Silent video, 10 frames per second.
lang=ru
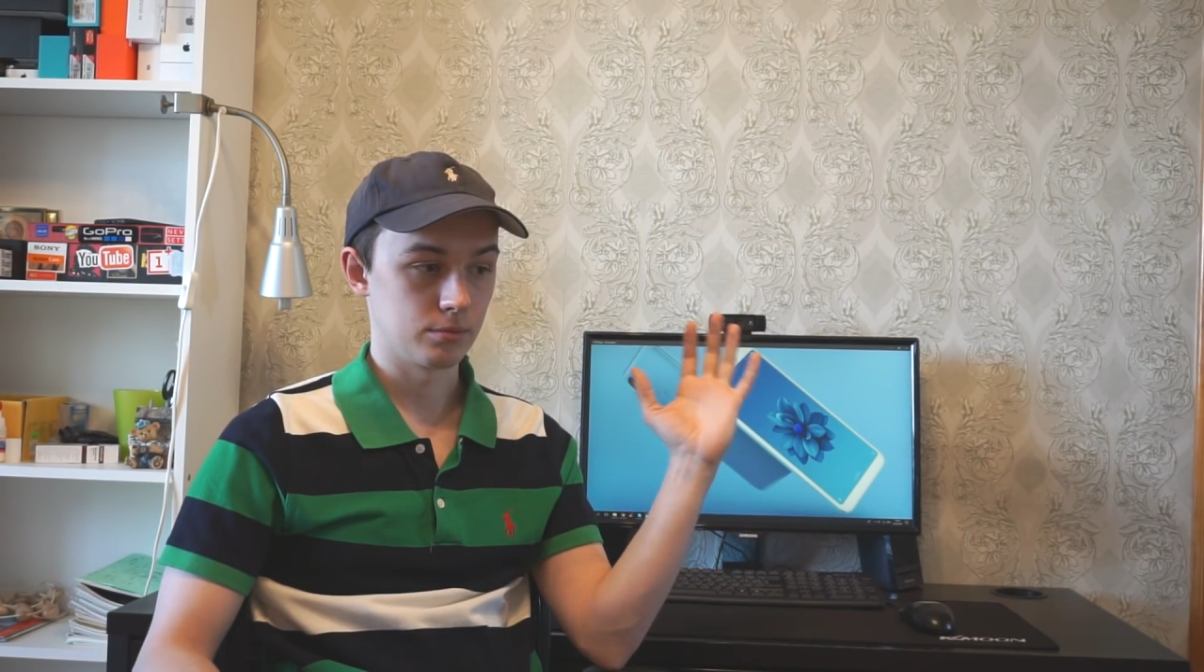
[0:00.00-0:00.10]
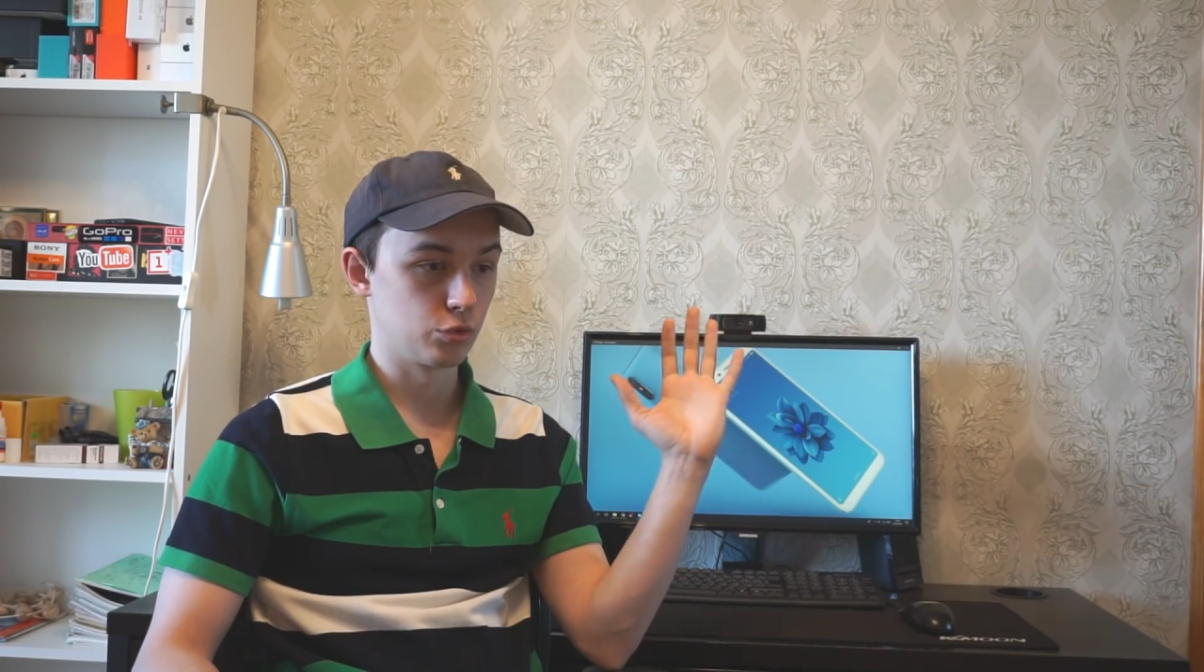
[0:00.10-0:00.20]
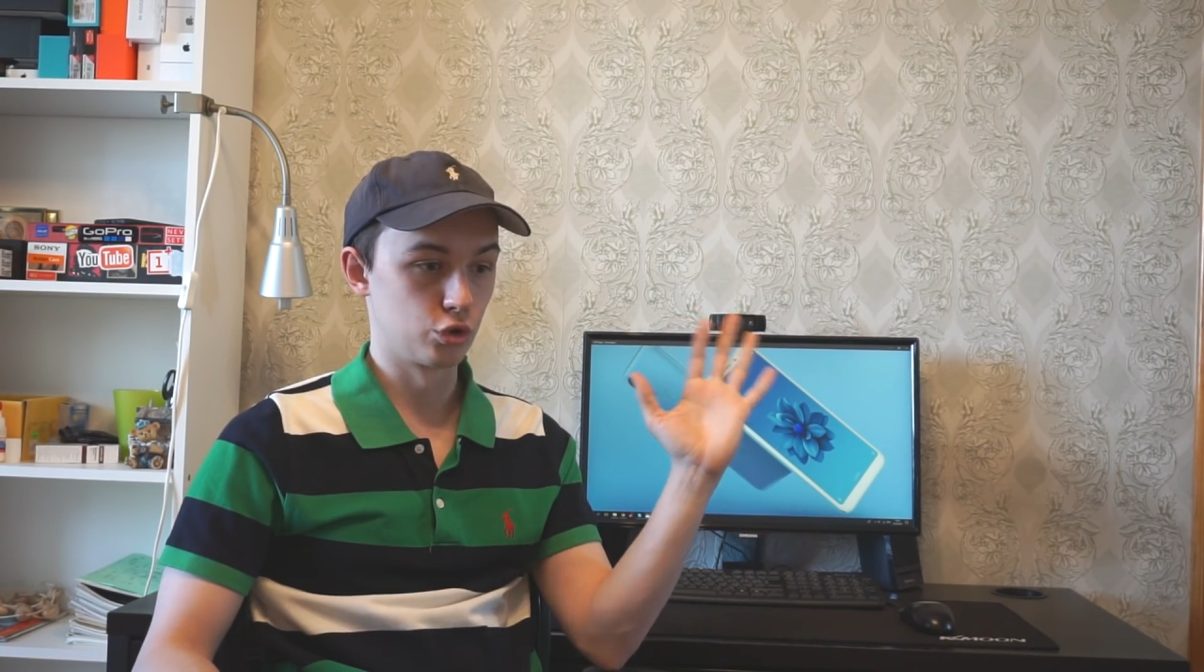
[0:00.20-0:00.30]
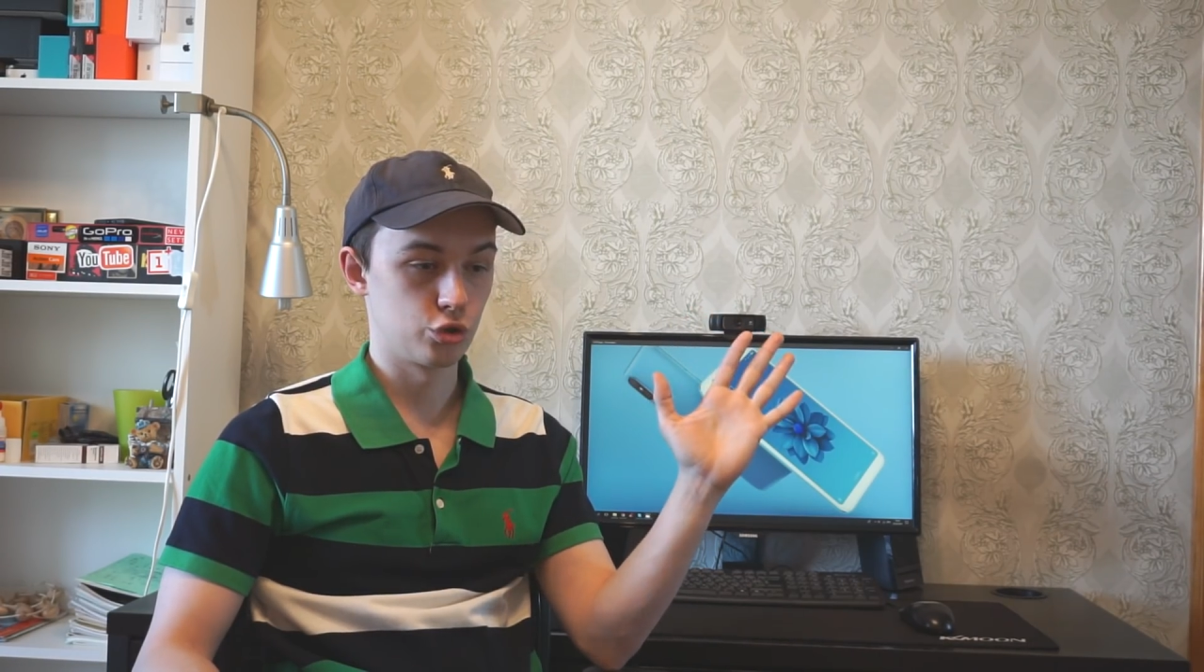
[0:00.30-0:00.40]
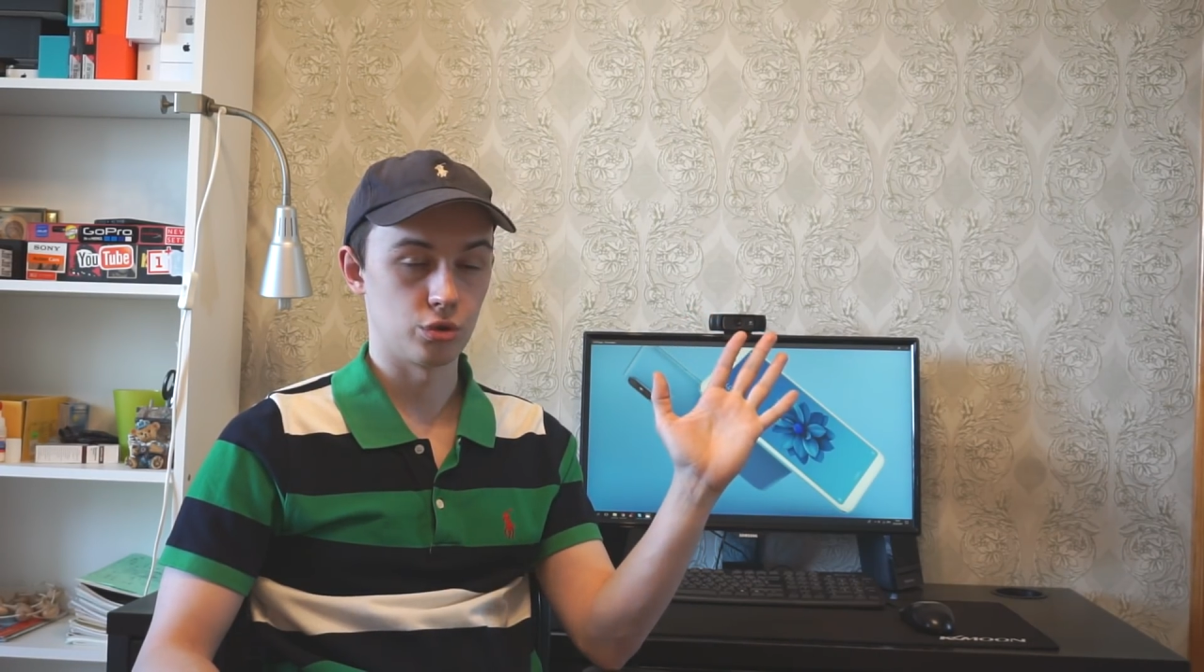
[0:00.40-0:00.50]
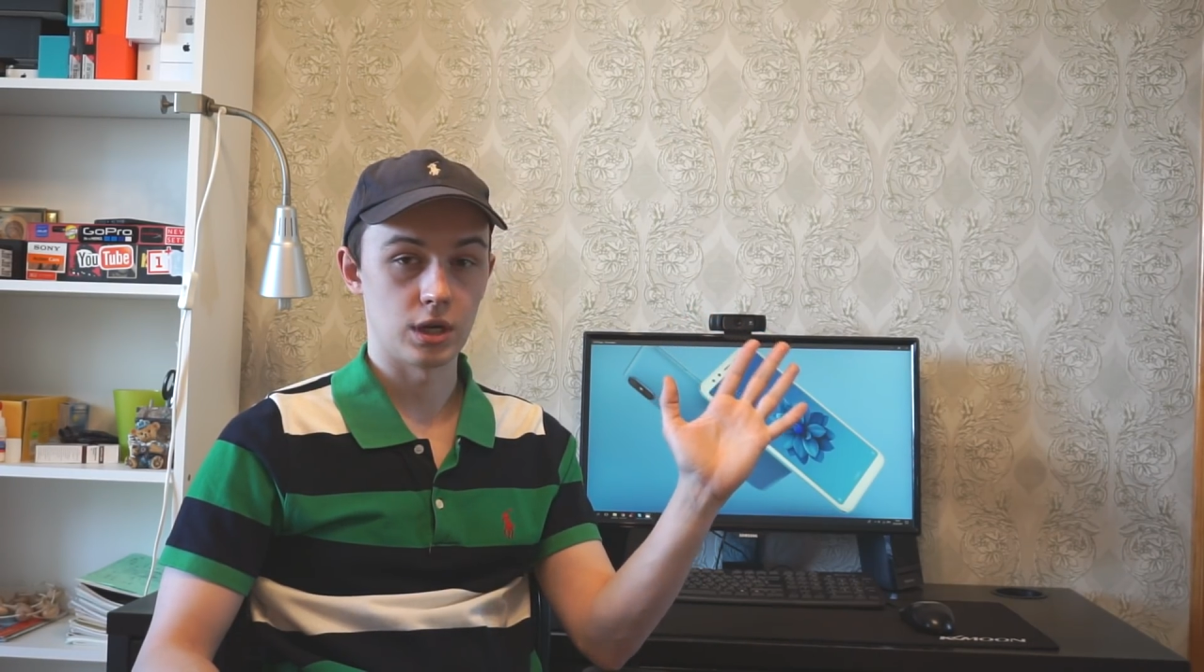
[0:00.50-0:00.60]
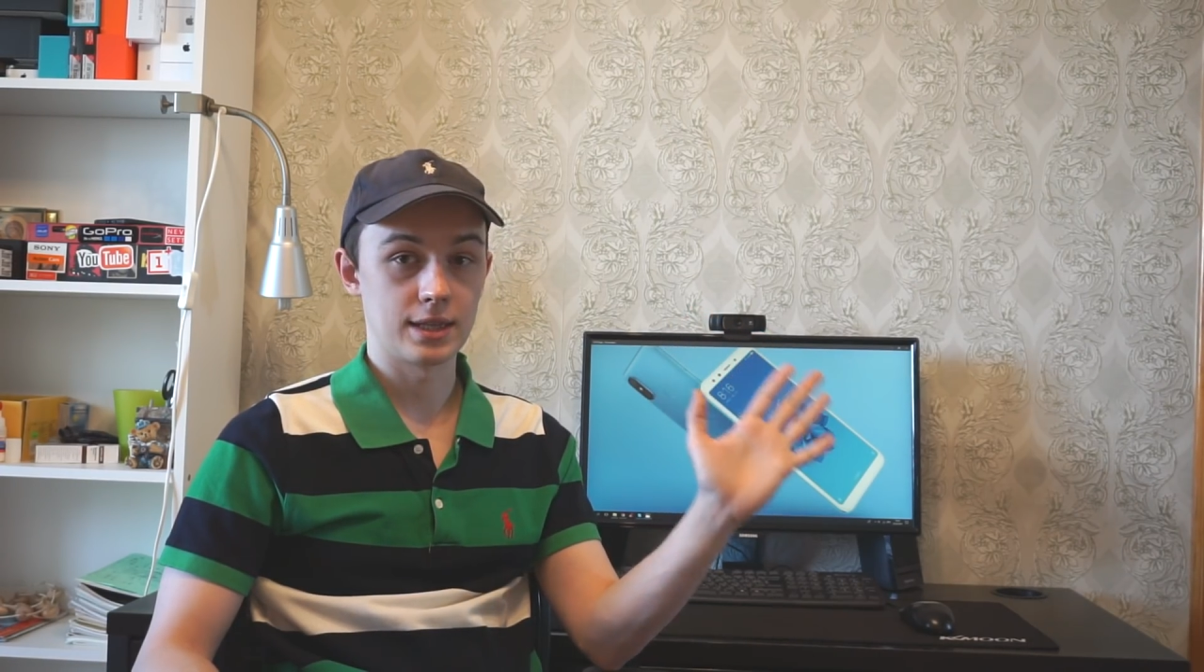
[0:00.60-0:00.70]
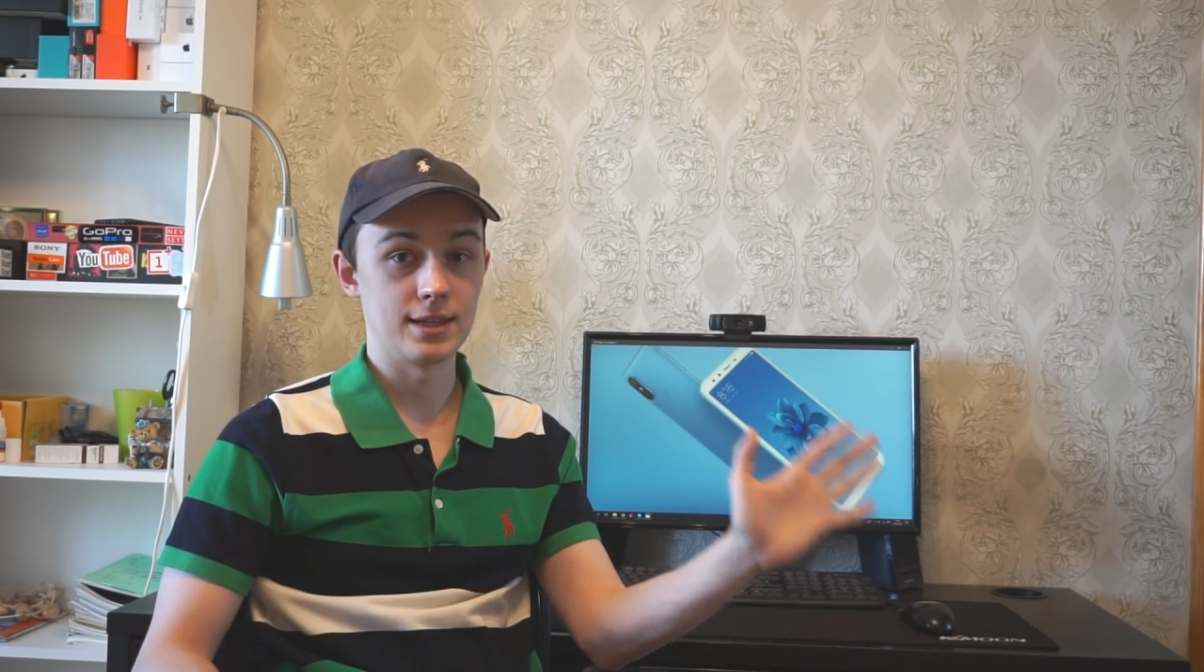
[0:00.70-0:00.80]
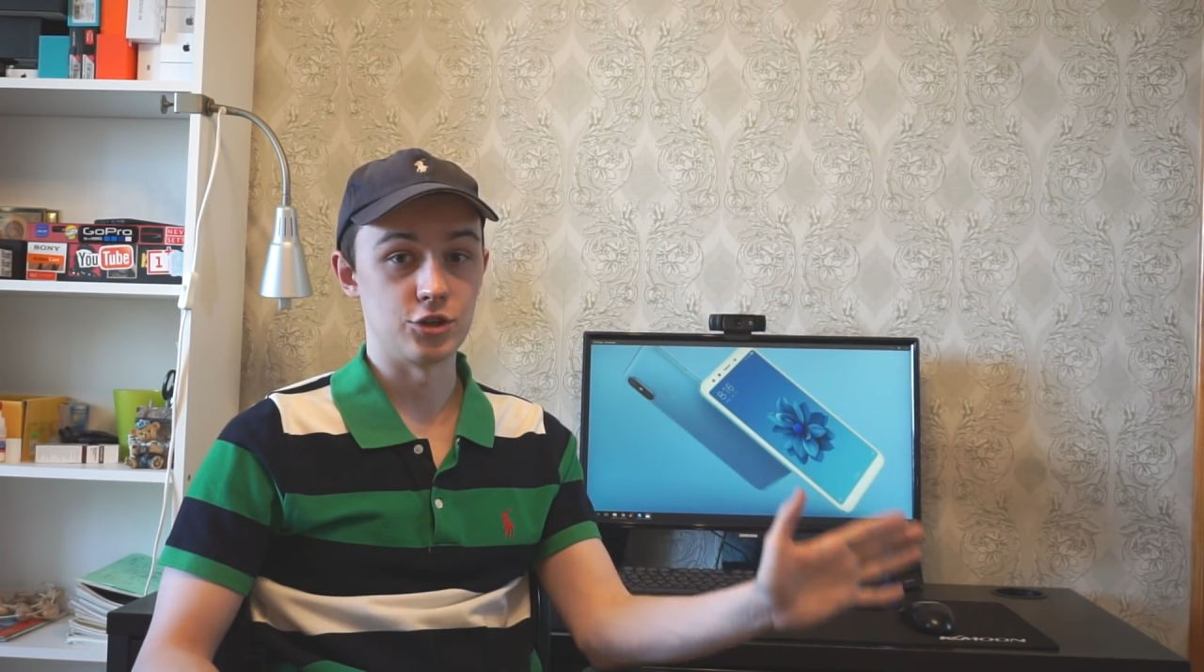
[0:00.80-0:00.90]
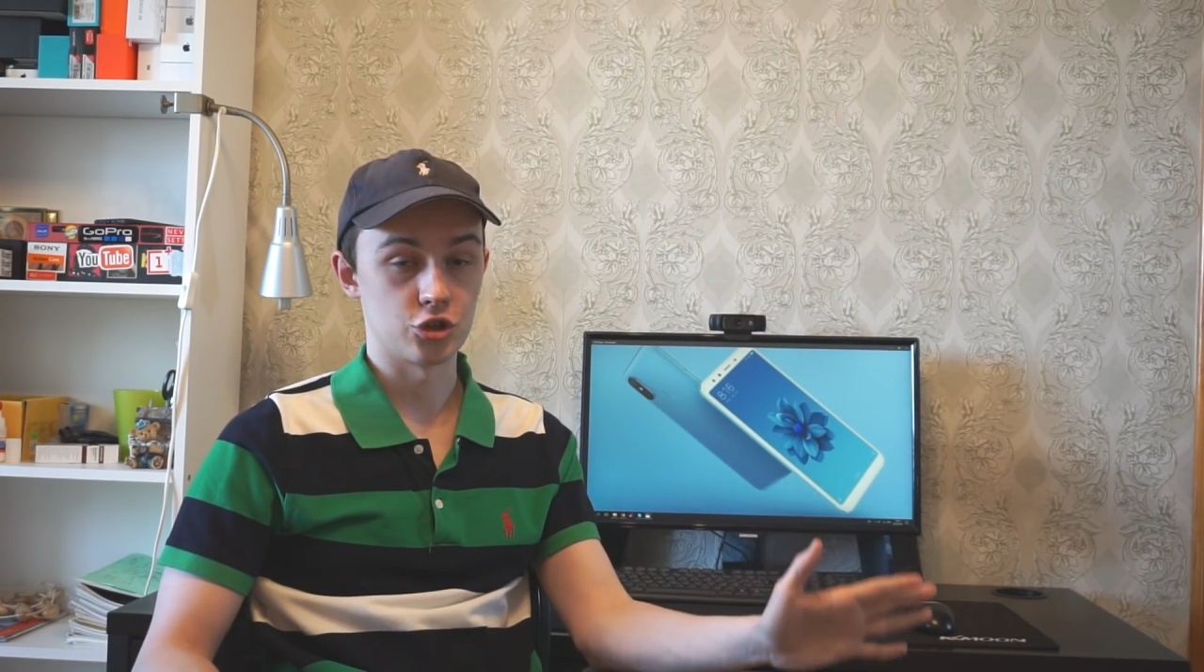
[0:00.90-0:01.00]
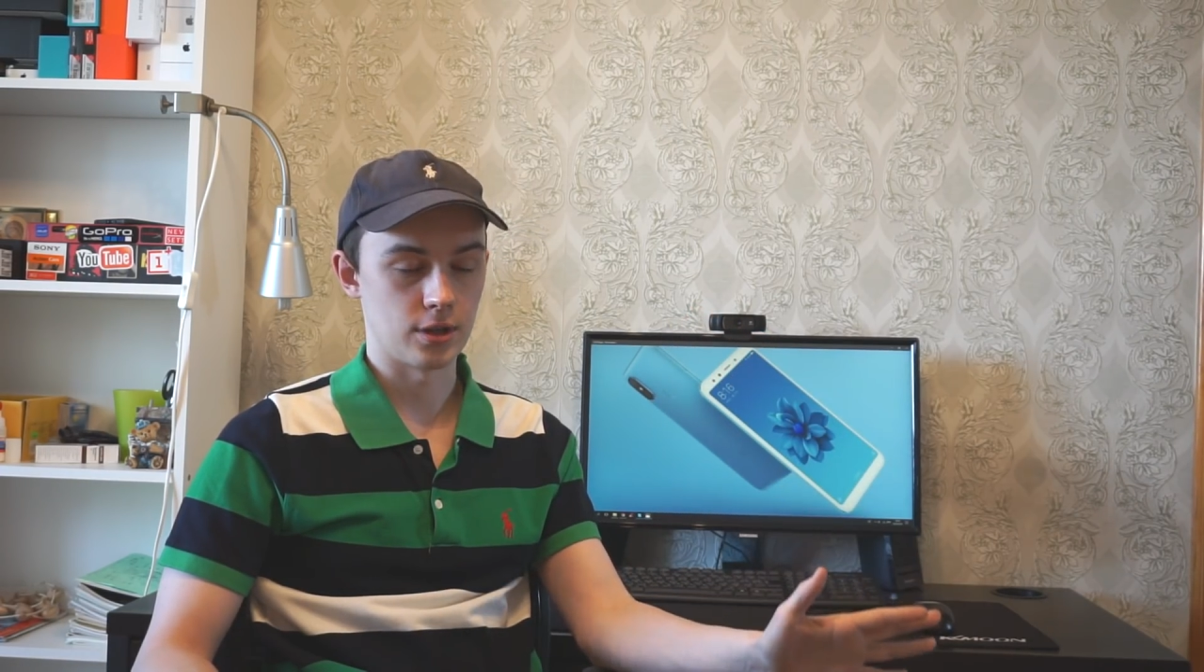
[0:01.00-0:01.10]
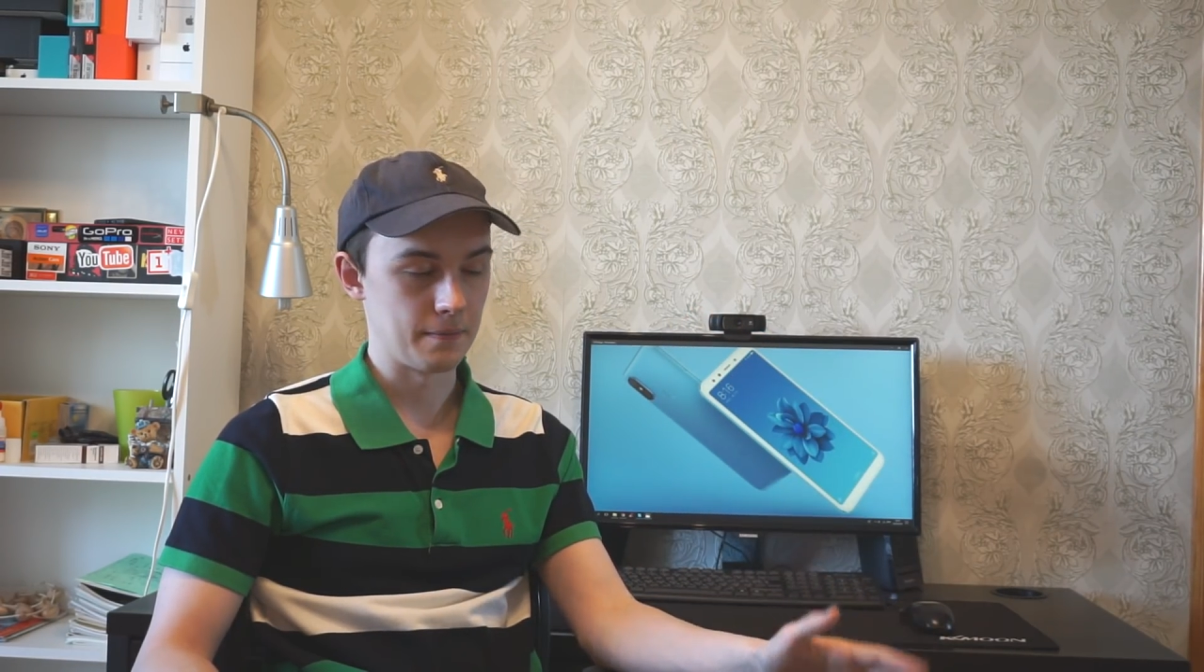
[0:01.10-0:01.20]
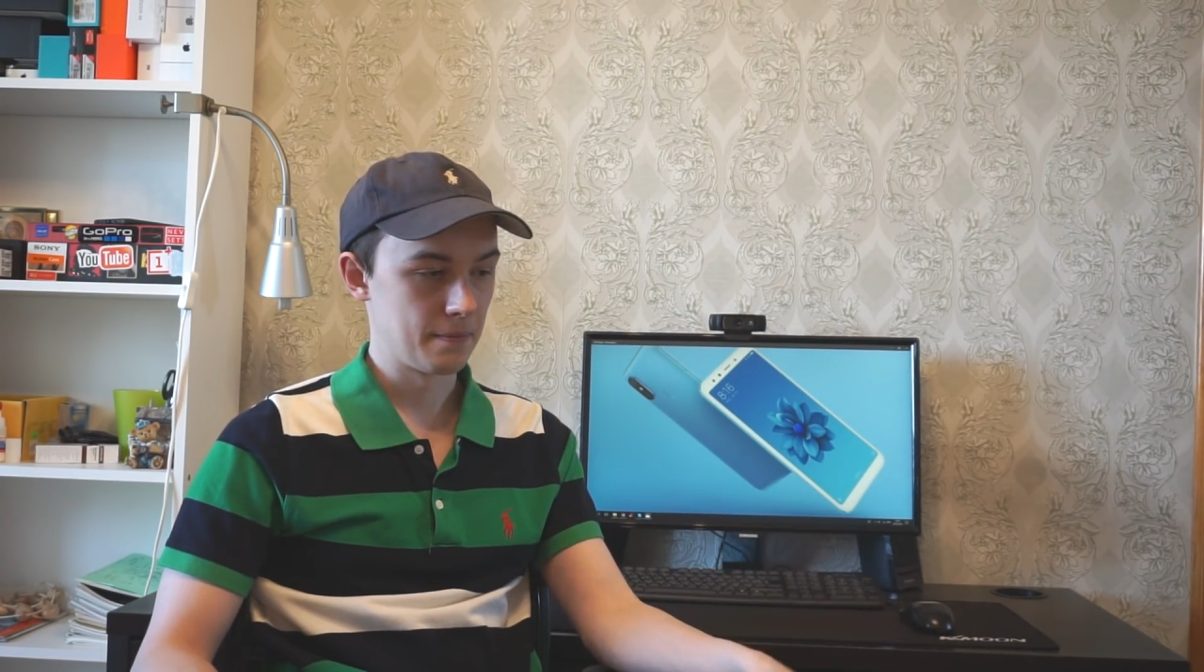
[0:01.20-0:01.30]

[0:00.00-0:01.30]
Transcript: ночью отлично.